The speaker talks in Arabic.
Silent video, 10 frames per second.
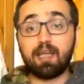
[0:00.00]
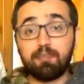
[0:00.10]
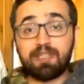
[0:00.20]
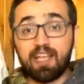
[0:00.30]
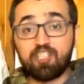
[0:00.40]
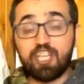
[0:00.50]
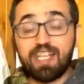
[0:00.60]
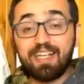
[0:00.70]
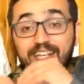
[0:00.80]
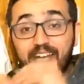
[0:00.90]
تم
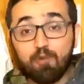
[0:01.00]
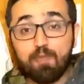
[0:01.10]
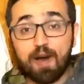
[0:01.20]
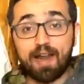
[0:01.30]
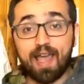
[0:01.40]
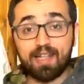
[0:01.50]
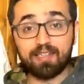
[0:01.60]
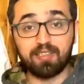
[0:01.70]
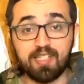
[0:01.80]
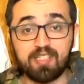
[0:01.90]
تاجيل كل مباريات
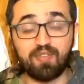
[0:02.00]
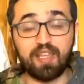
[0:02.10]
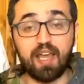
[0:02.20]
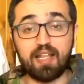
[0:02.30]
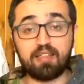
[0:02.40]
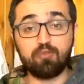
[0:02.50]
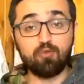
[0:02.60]
التصفيات